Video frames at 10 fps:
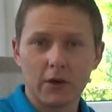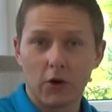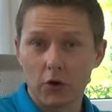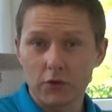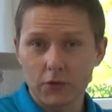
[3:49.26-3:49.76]

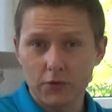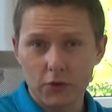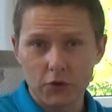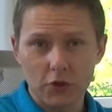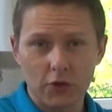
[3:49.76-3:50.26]
ojców
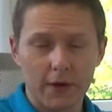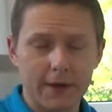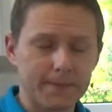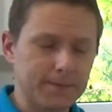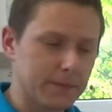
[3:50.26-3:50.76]
Kościoła
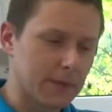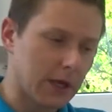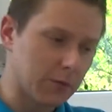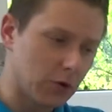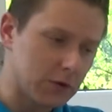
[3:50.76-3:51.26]

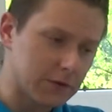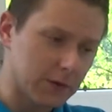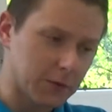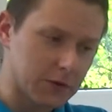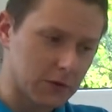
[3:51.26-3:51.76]
albo ojców
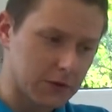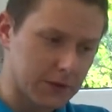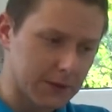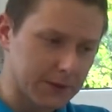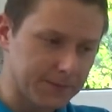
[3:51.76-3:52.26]

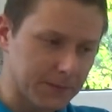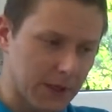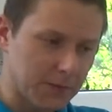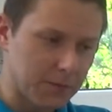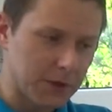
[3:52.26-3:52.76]
apostolskich
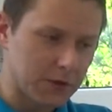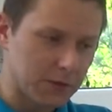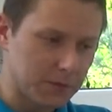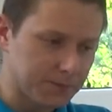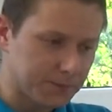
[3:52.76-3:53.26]

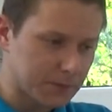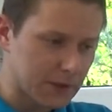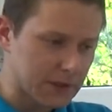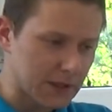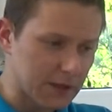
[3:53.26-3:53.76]
będą
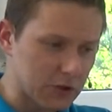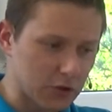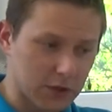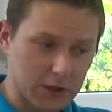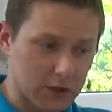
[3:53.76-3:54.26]

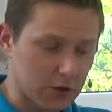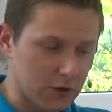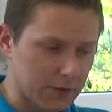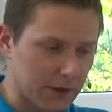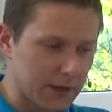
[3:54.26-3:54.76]
znalezione
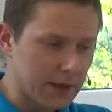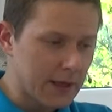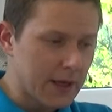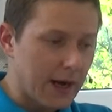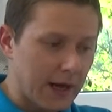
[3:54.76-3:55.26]
gdziekolwiek.
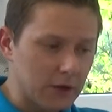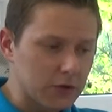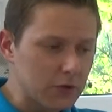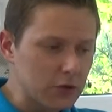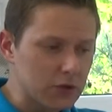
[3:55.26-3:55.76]
Ale
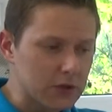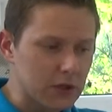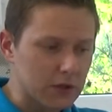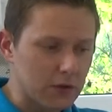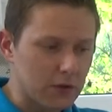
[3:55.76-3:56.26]
odnosząc się
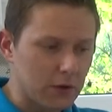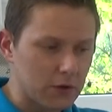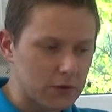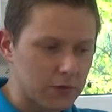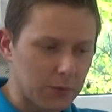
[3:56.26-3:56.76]
do
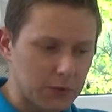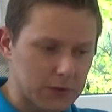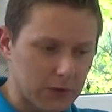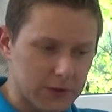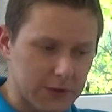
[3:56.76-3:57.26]
ojców
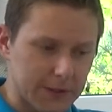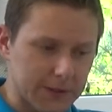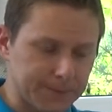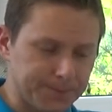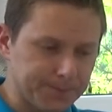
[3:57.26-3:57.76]
apostolskich,
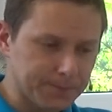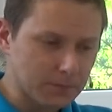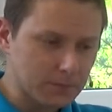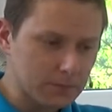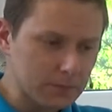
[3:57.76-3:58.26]

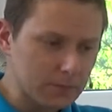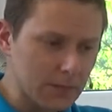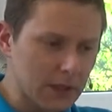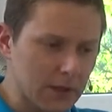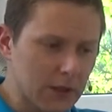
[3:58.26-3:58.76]

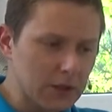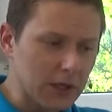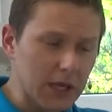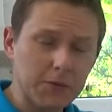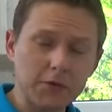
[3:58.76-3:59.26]
tak
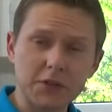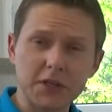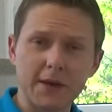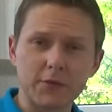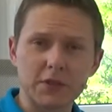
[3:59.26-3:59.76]
jak
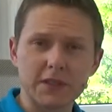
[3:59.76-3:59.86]
powiedziałem, to jest